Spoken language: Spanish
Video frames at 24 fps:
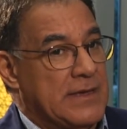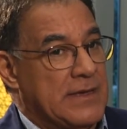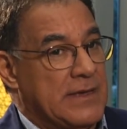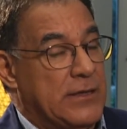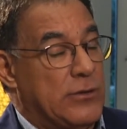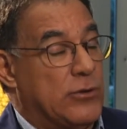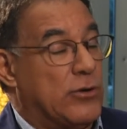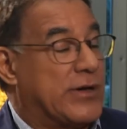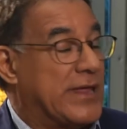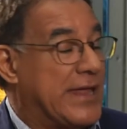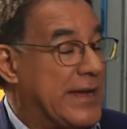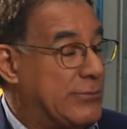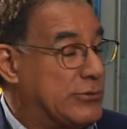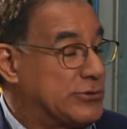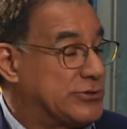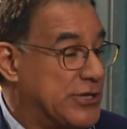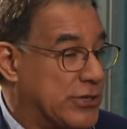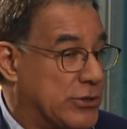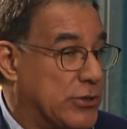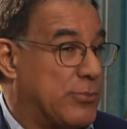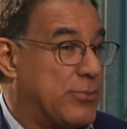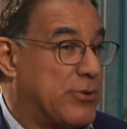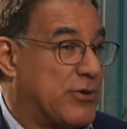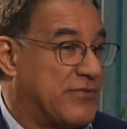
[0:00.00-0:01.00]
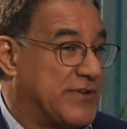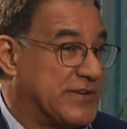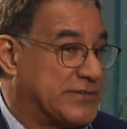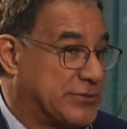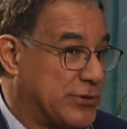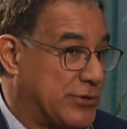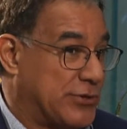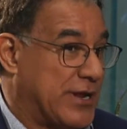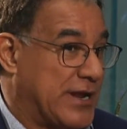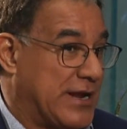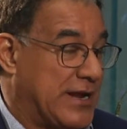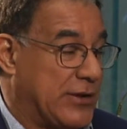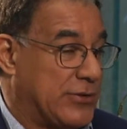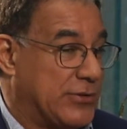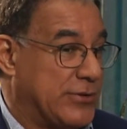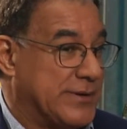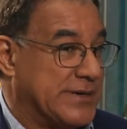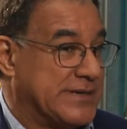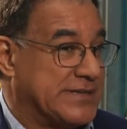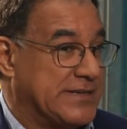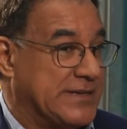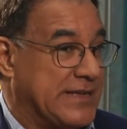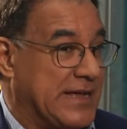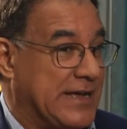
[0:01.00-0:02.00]
y nos quedamos siendo profesores en la
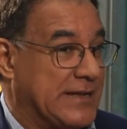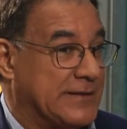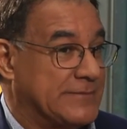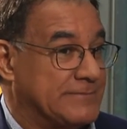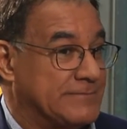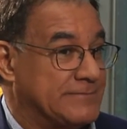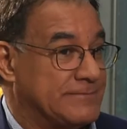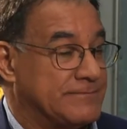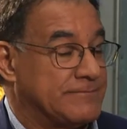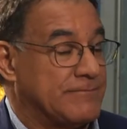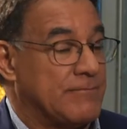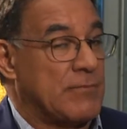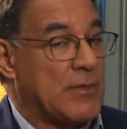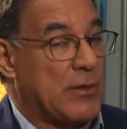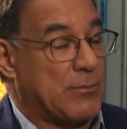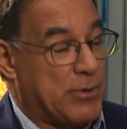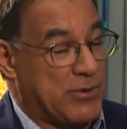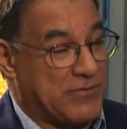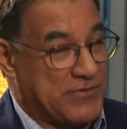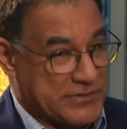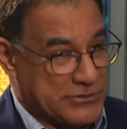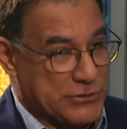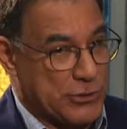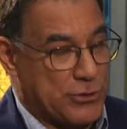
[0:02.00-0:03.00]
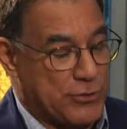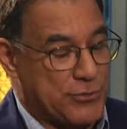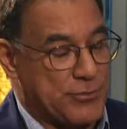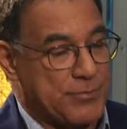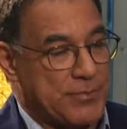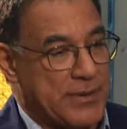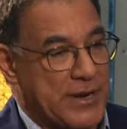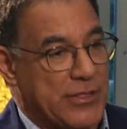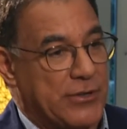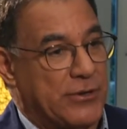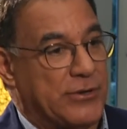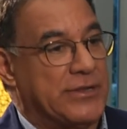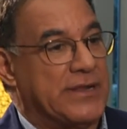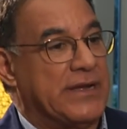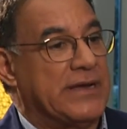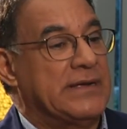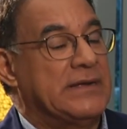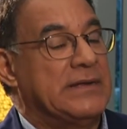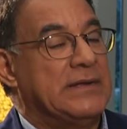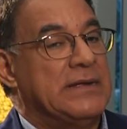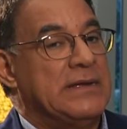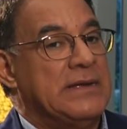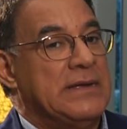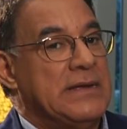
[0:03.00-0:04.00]
universidad, profesor, perdona,
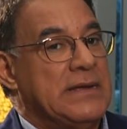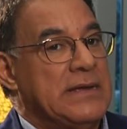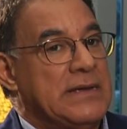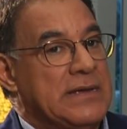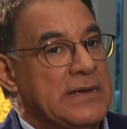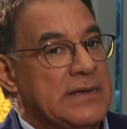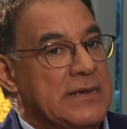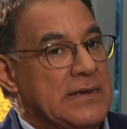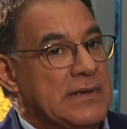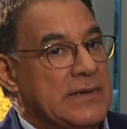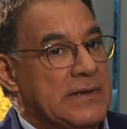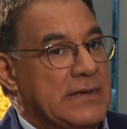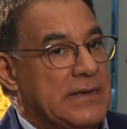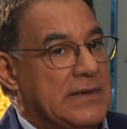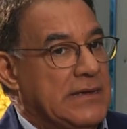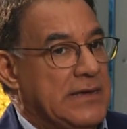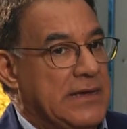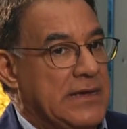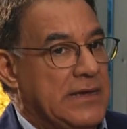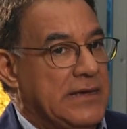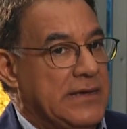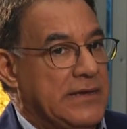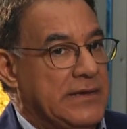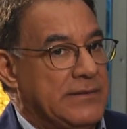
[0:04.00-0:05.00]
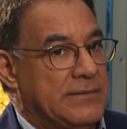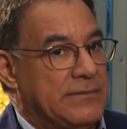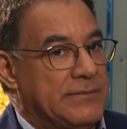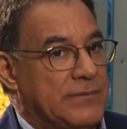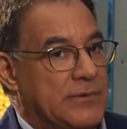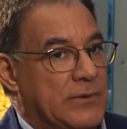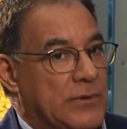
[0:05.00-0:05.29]
y